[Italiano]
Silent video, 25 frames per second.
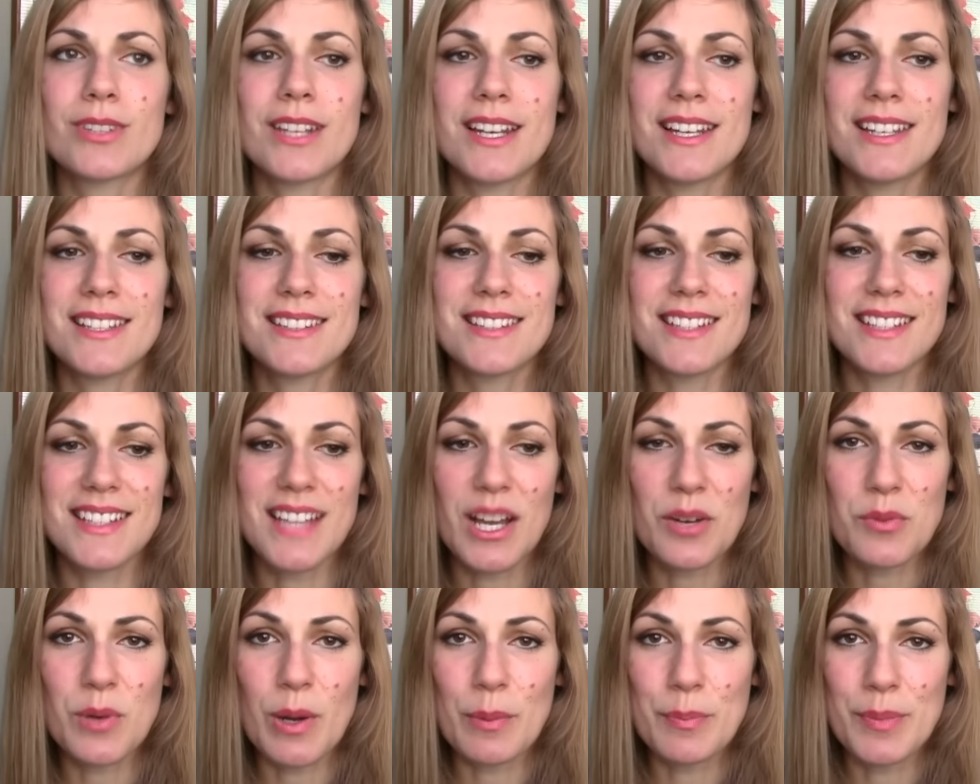3 litri
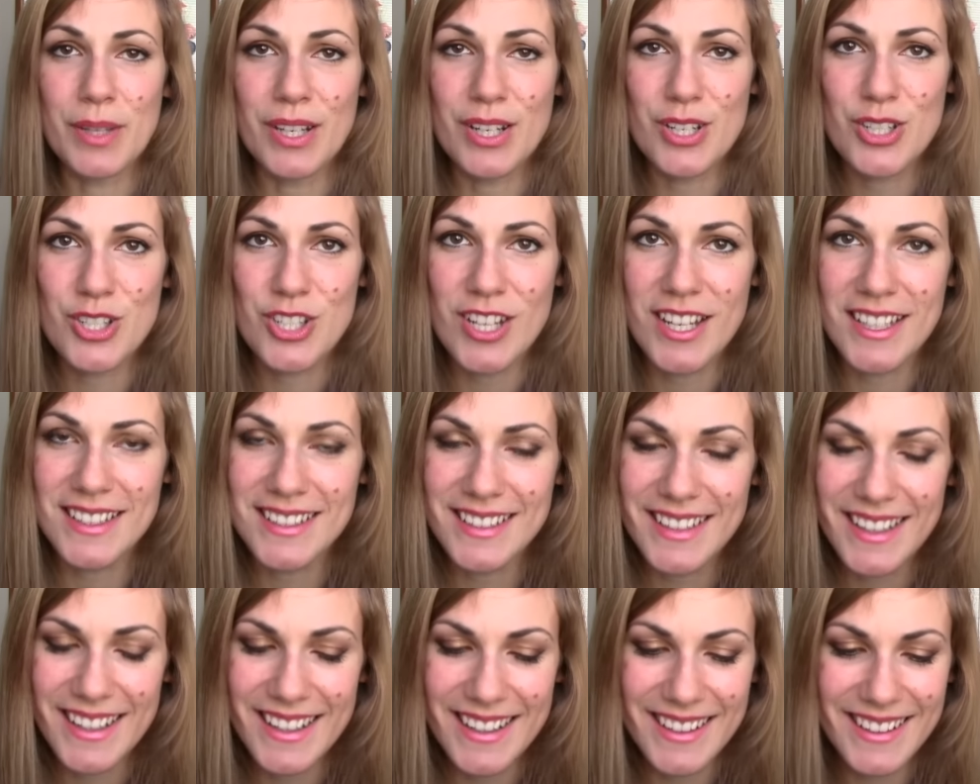d'acqua per
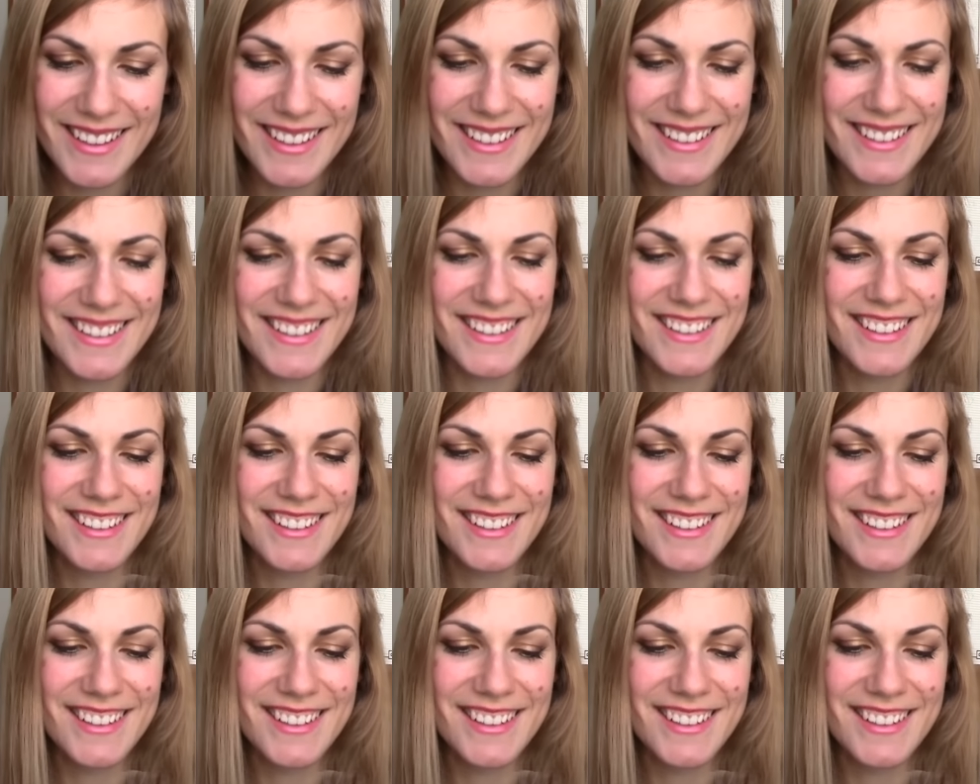scenderli